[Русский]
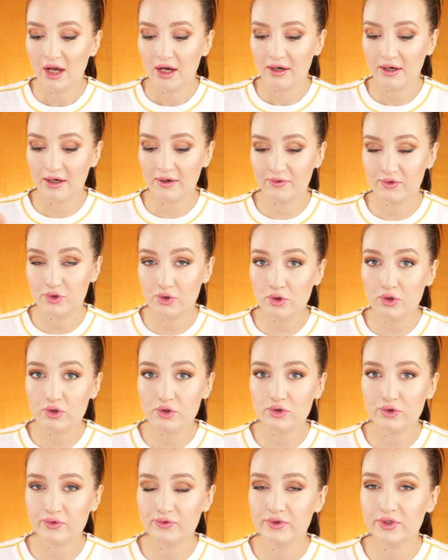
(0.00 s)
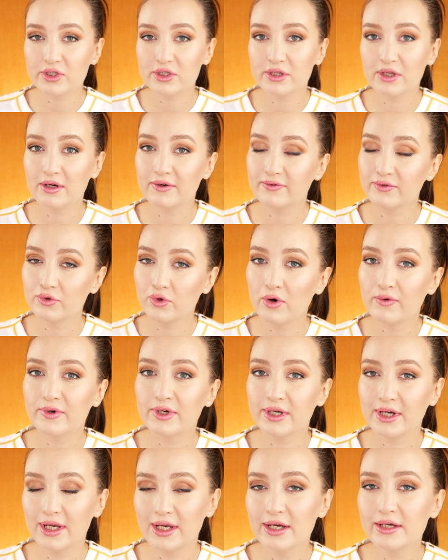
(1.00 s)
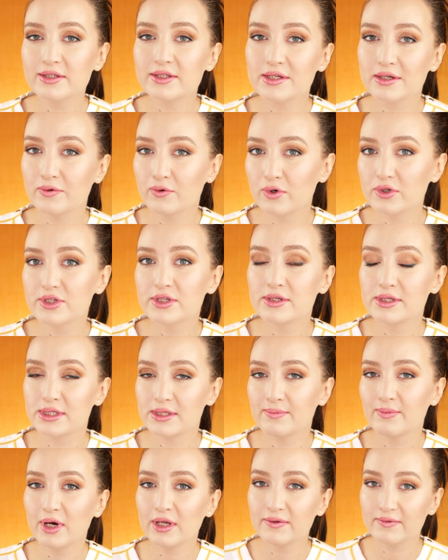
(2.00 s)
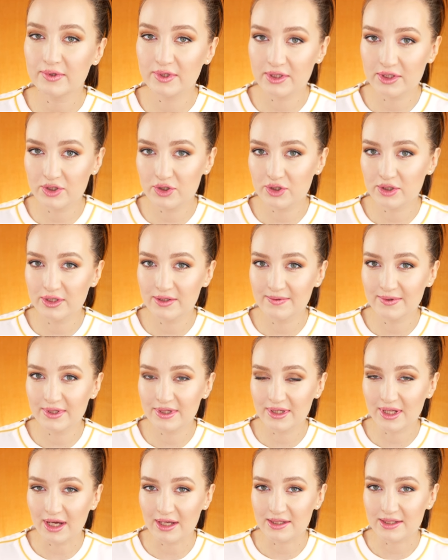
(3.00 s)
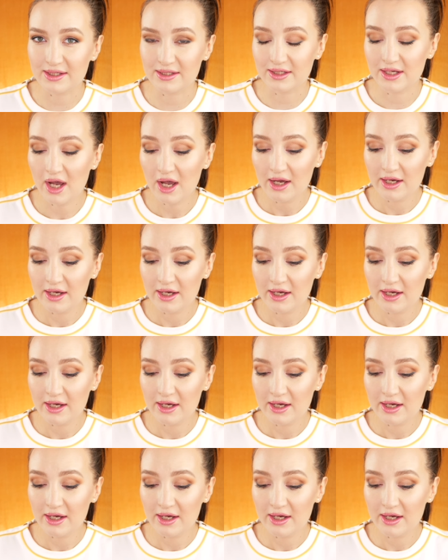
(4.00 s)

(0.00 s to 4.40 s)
а, все, что вышло в новой коллекции осень-зима 2019.